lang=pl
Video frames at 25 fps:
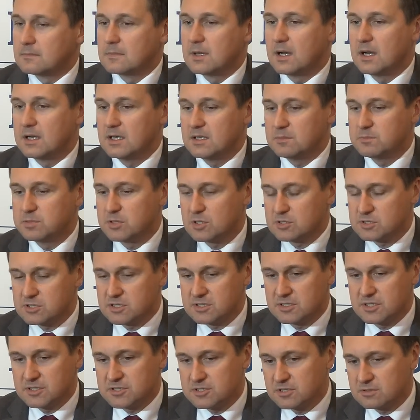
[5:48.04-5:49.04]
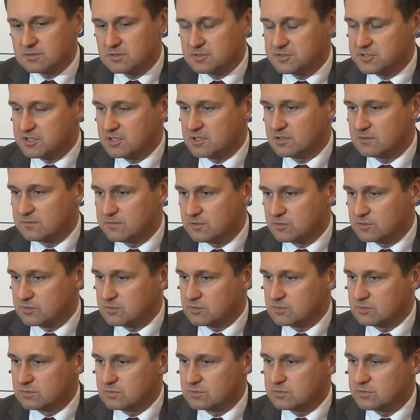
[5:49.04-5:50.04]
Ale proszę nie ciągnąć tego
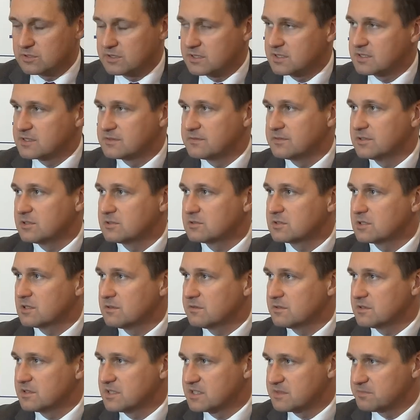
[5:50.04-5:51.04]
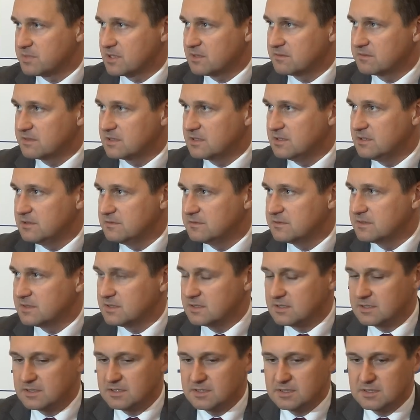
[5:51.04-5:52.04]
wątku, który jest wyjątkowo
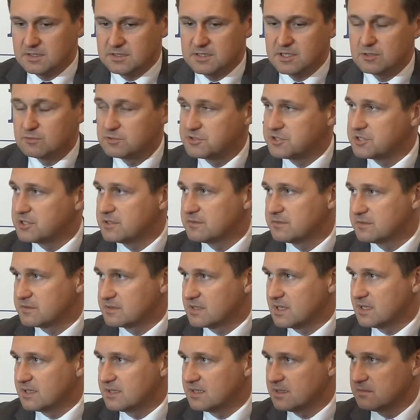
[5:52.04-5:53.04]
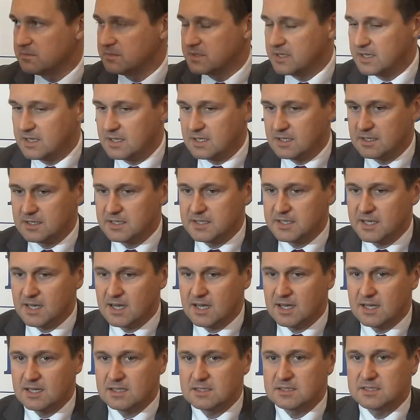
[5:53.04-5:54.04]
niesprawiedliwy i nieuczciwy względem mnie.
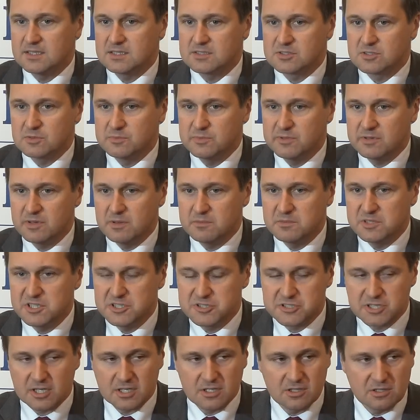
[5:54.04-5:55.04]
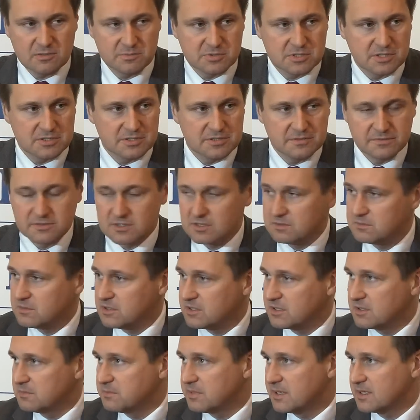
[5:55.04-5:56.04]
Ja nie zrobiłem niczego przeciwko
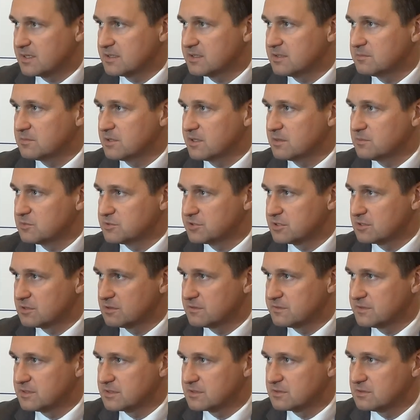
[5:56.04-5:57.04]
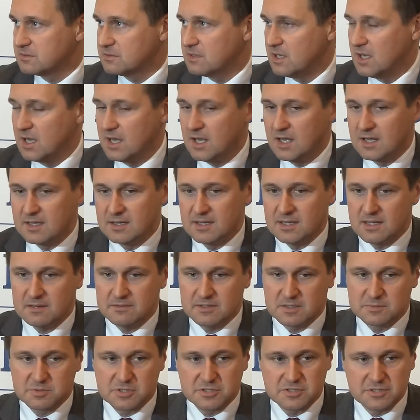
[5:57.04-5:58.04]
mojej partii, mojemu środowisku,
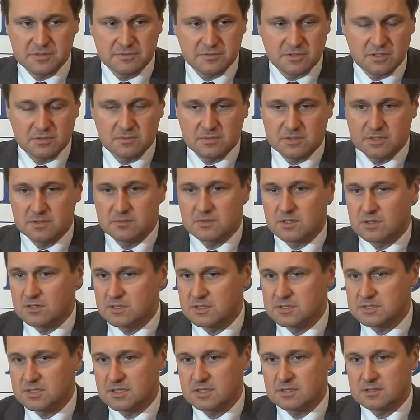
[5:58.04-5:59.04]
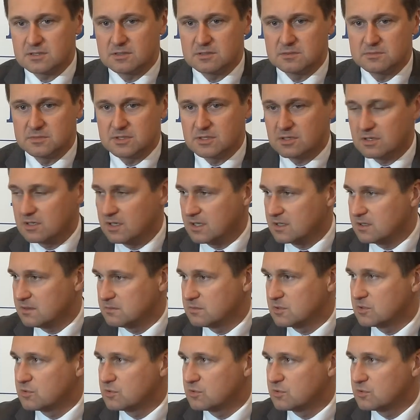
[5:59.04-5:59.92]
nawet przeciwko moim koleżankom i kolegom,